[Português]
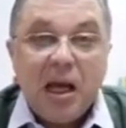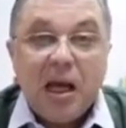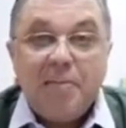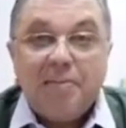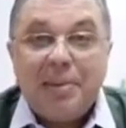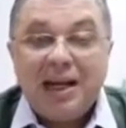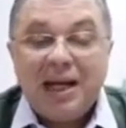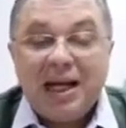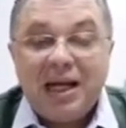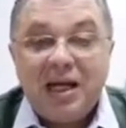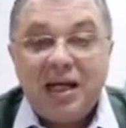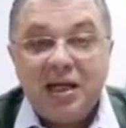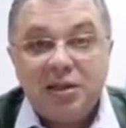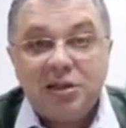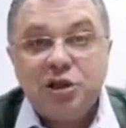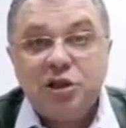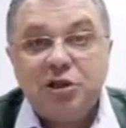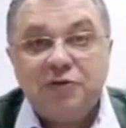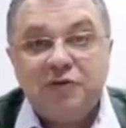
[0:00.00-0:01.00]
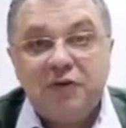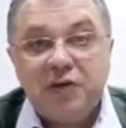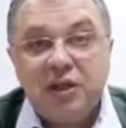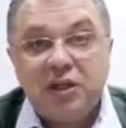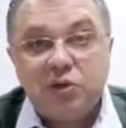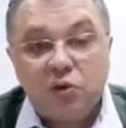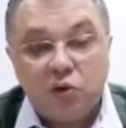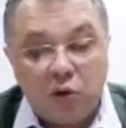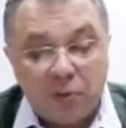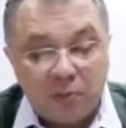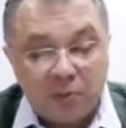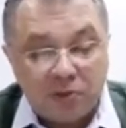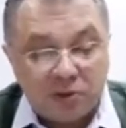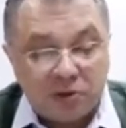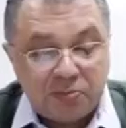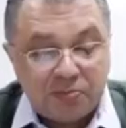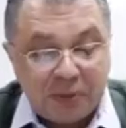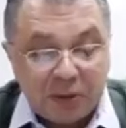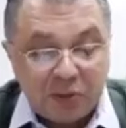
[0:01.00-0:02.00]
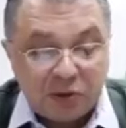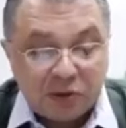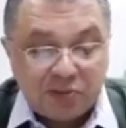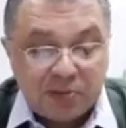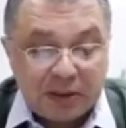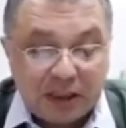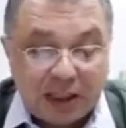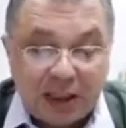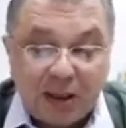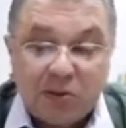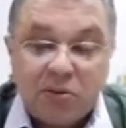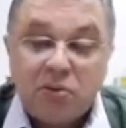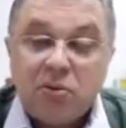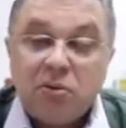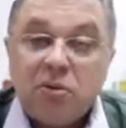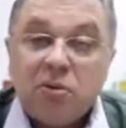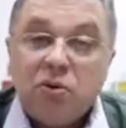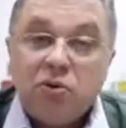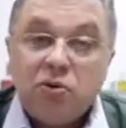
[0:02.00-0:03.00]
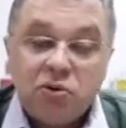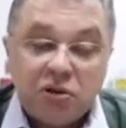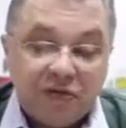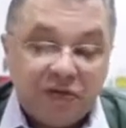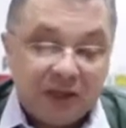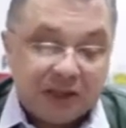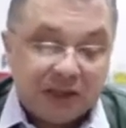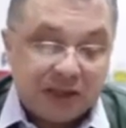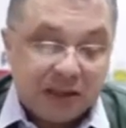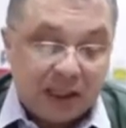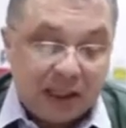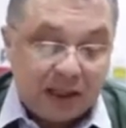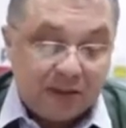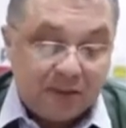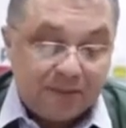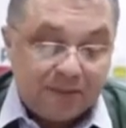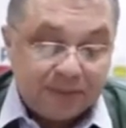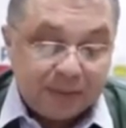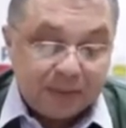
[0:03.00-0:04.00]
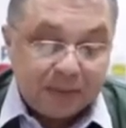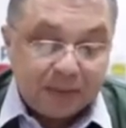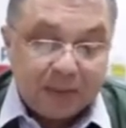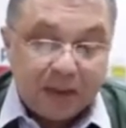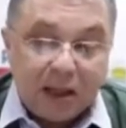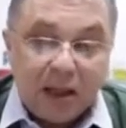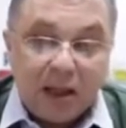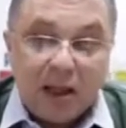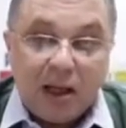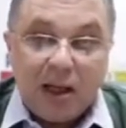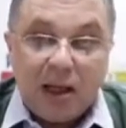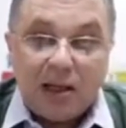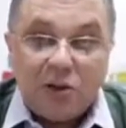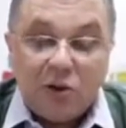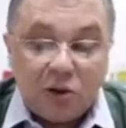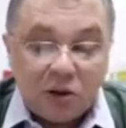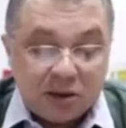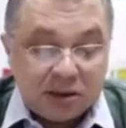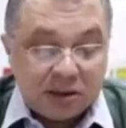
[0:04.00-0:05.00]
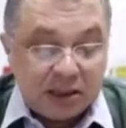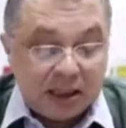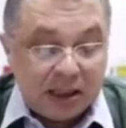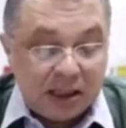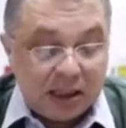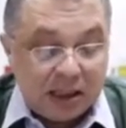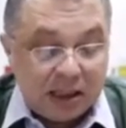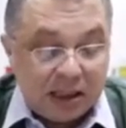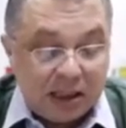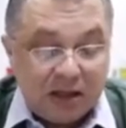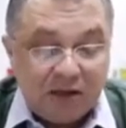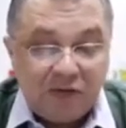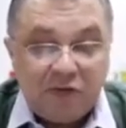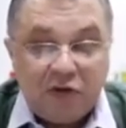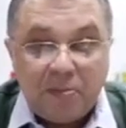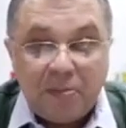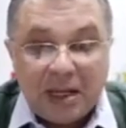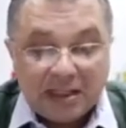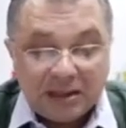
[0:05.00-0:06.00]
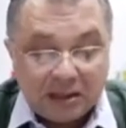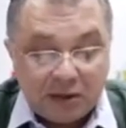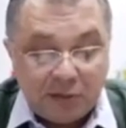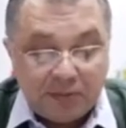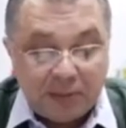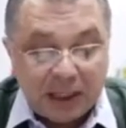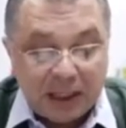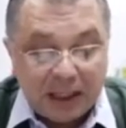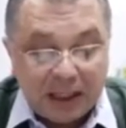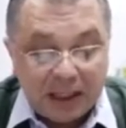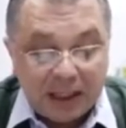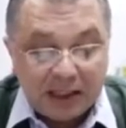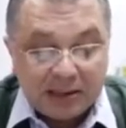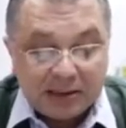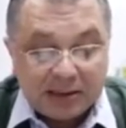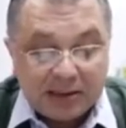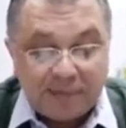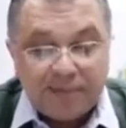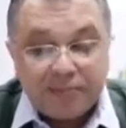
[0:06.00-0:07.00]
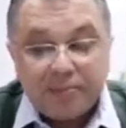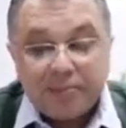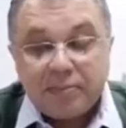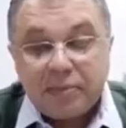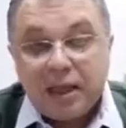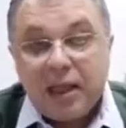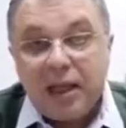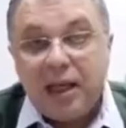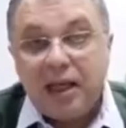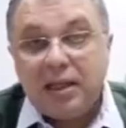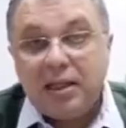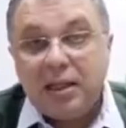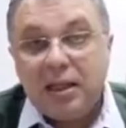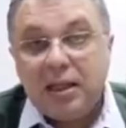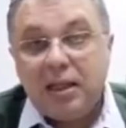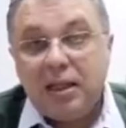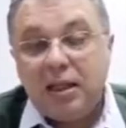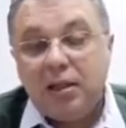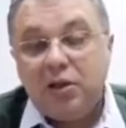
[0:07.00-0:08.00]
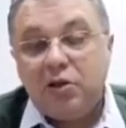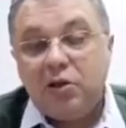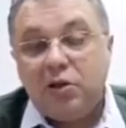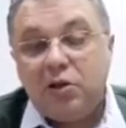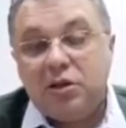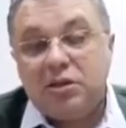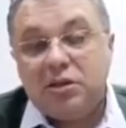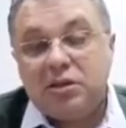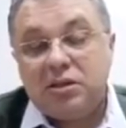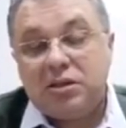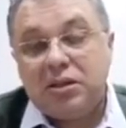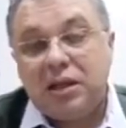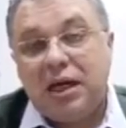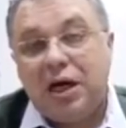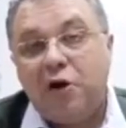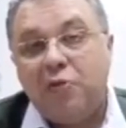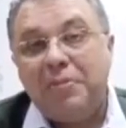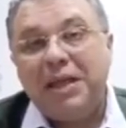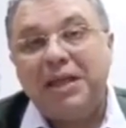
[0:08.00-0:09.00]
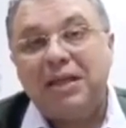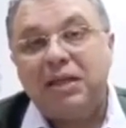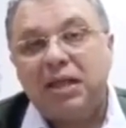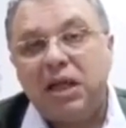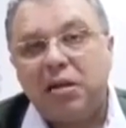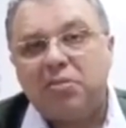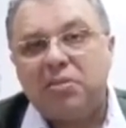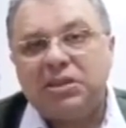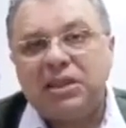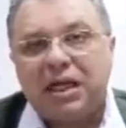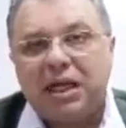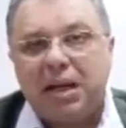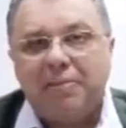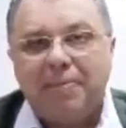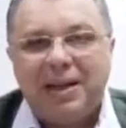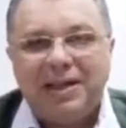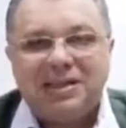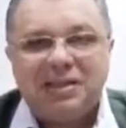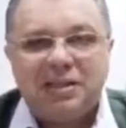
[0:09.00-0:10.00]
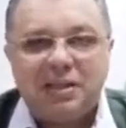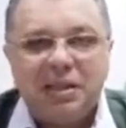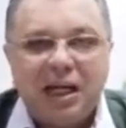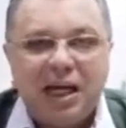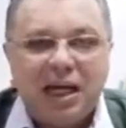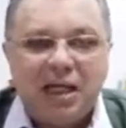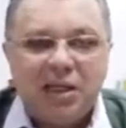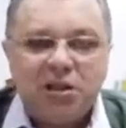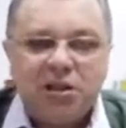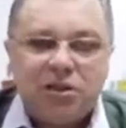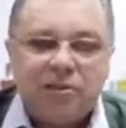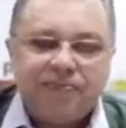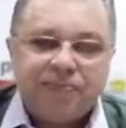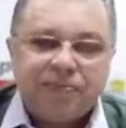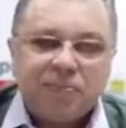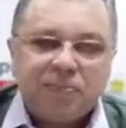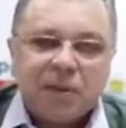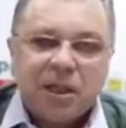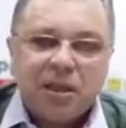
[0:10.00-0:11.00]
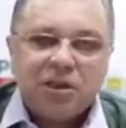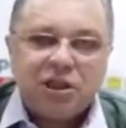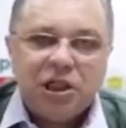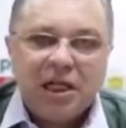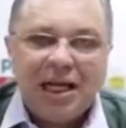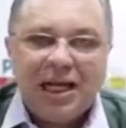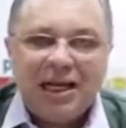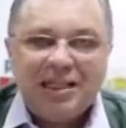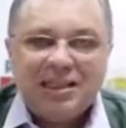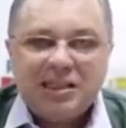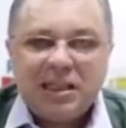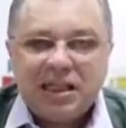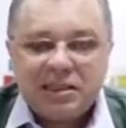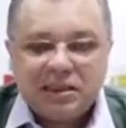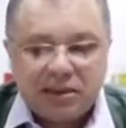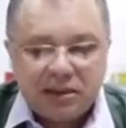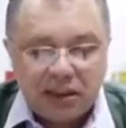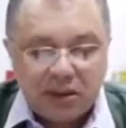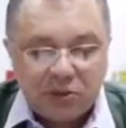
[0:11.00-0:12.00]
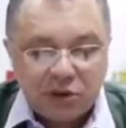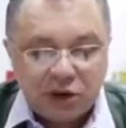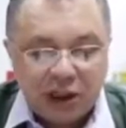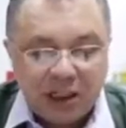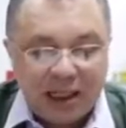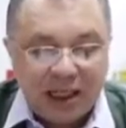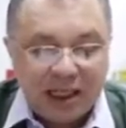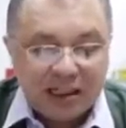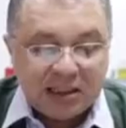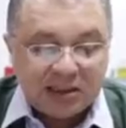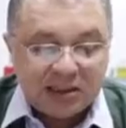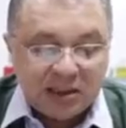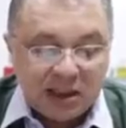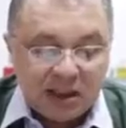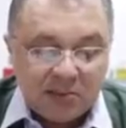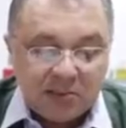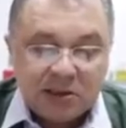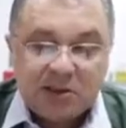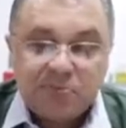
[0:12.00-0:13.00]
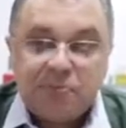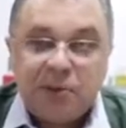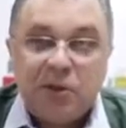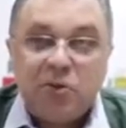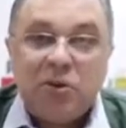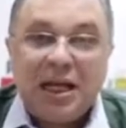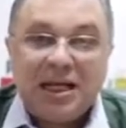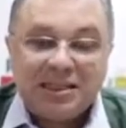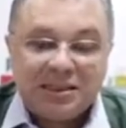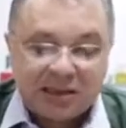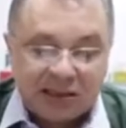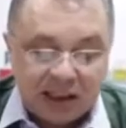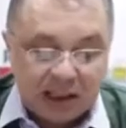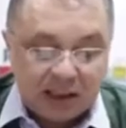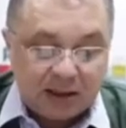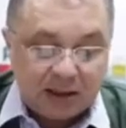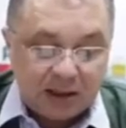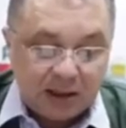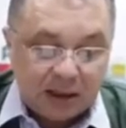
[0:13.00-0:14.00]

para a rede de filantrópicos e para o hospital universitário. A nossa informação para eles é que nós aumentamos a capacidade de realização de exames pelo LACEN.